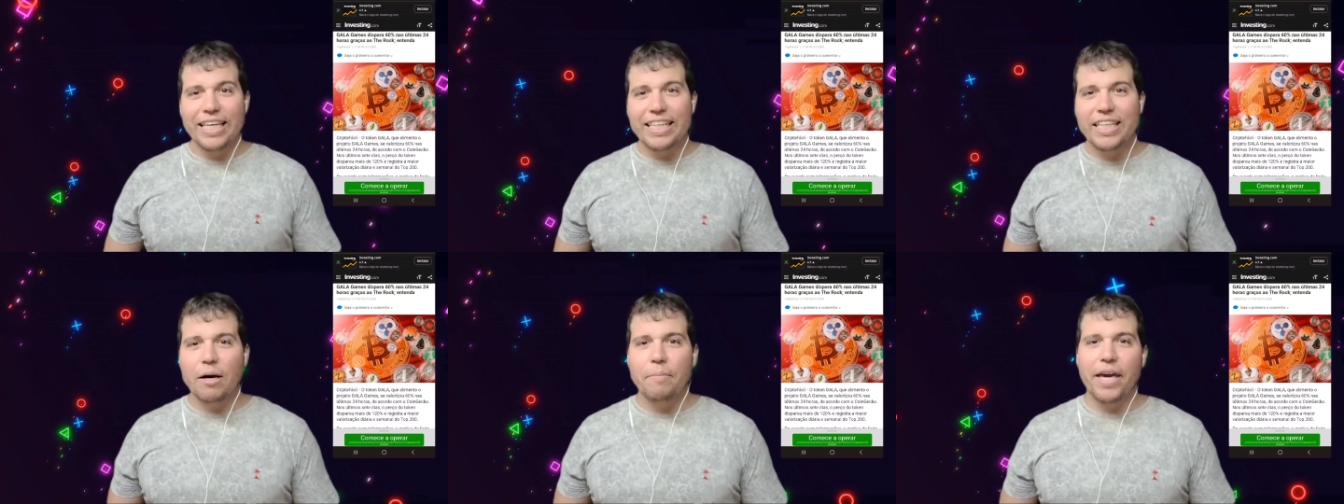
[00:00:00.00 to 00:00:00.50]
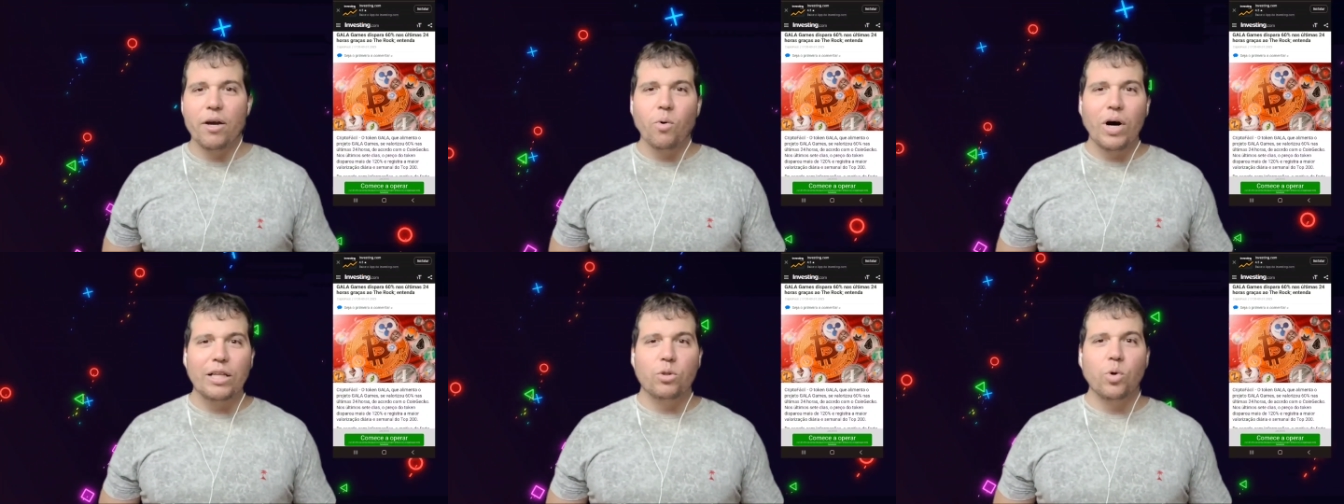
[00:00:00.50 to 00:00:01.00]
e também
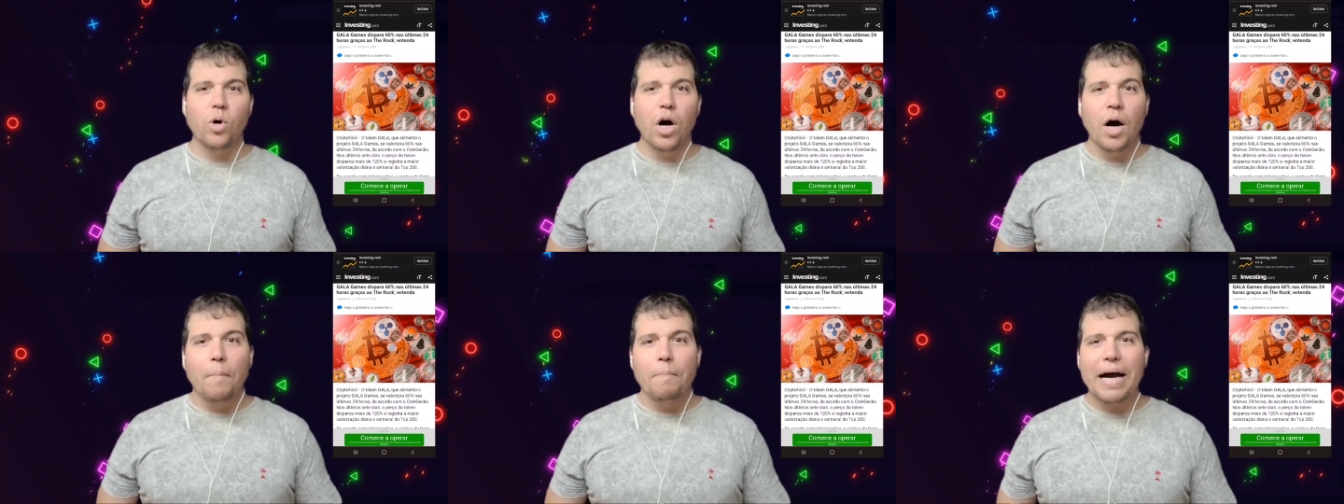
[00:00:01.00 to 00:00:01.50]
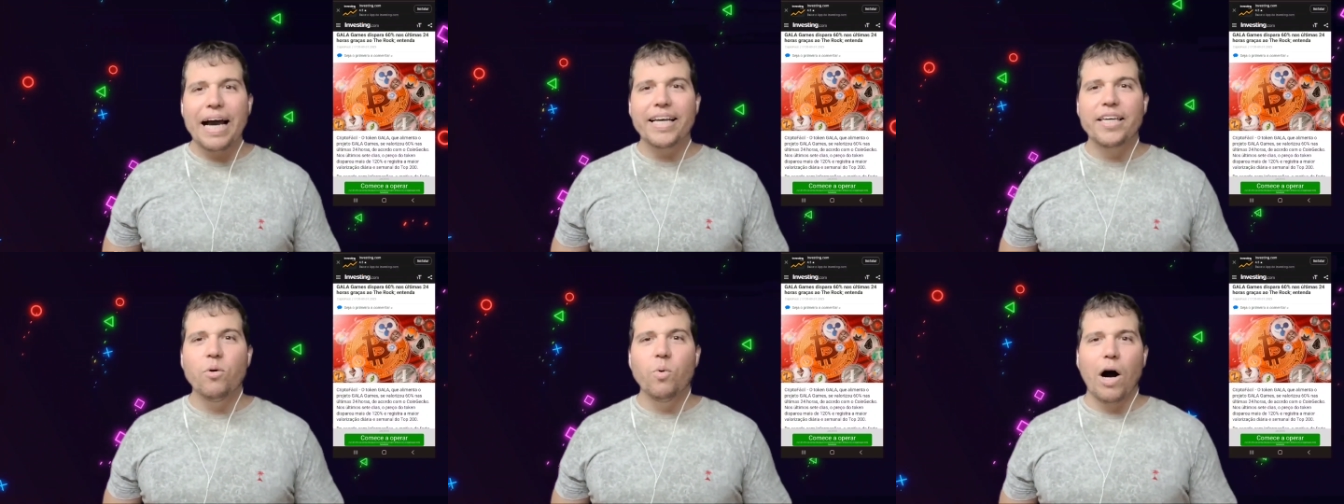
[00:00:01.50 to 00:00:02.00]
com o ator
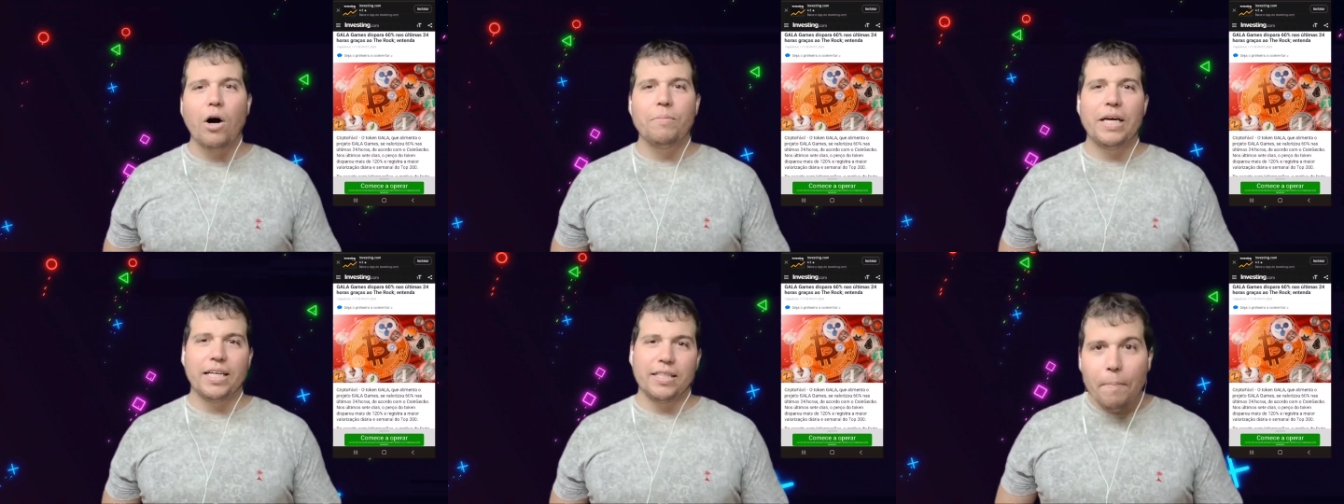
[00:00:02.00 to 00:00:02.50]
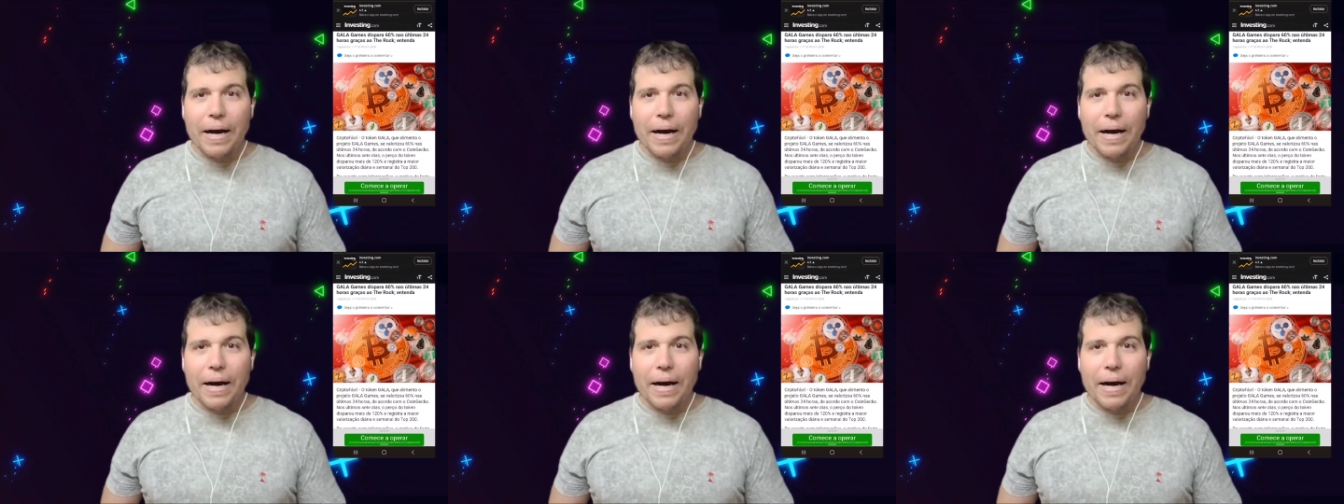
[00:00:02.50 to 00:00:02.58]
Mark Wahlberg